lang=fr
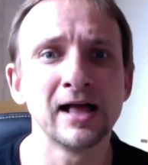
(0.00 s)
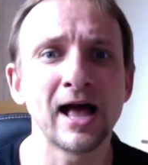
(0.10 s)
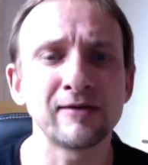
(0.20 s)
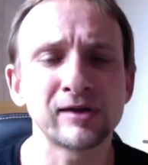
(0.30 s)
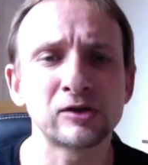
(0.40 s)

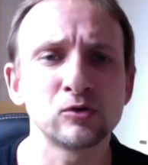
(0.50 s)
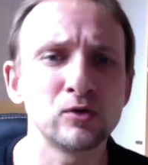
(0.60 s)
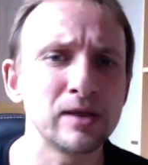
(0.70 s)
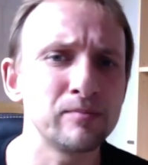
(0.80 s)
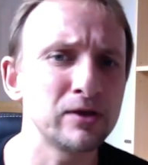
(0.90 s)
avec
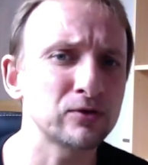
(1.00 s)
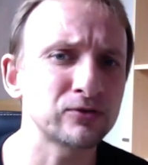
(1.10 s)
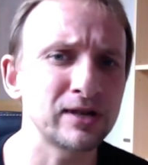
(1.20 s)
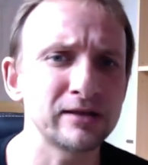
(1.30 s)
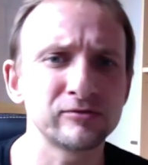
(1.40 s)
les
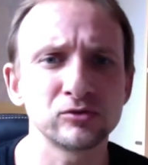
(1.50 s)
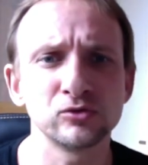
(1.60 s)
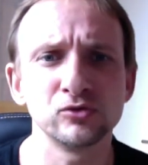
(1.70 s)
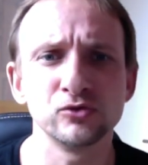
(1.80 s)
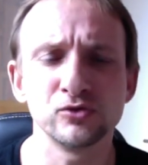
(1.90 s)
meilleurs élèves
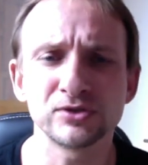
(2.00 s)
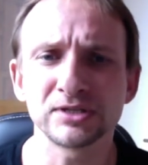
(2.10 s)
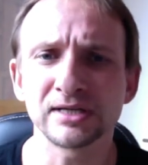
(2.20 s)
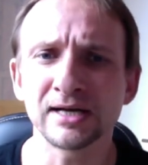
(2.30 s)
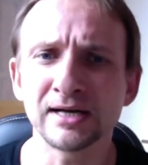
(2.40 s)
de
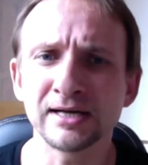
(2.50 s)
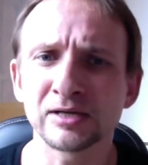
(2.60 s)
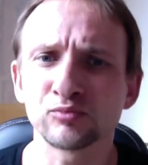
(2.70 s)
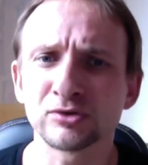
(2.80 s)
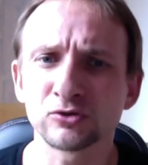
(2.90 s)
CA
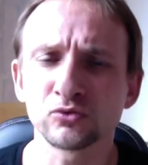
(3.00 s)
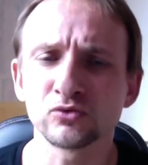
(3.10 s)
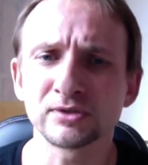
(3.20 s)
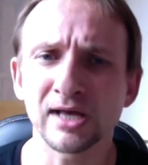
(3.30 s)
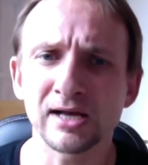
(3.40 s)
et puis ceux du
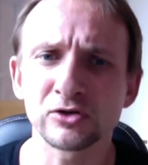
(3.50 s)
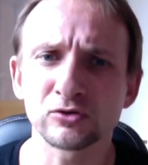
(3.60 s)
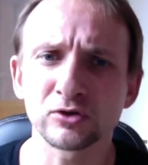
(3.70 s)
stage